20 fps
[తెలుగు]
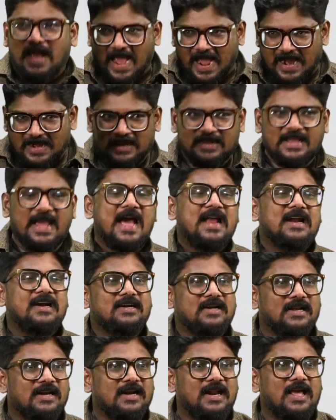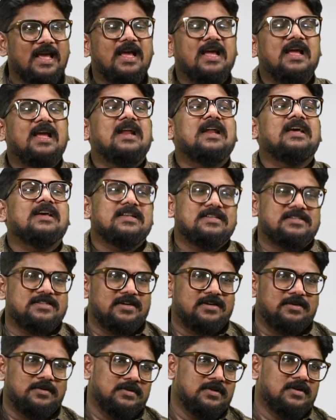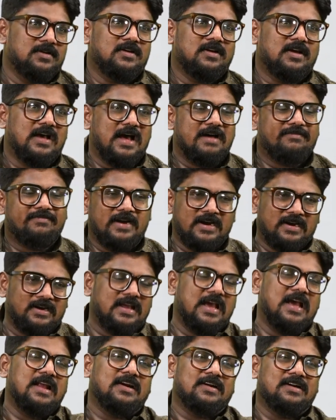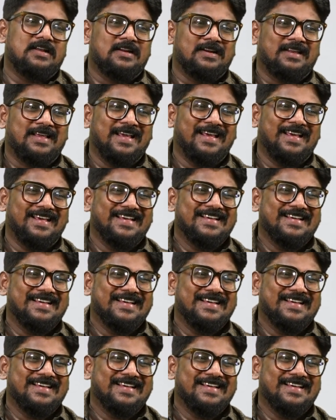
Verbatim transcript: ఆయన క్యారెక్టర్నే ఈయనకి ఇచ్చాడు ఆ ఫ్రెండ్ క్యారెక్టర్కి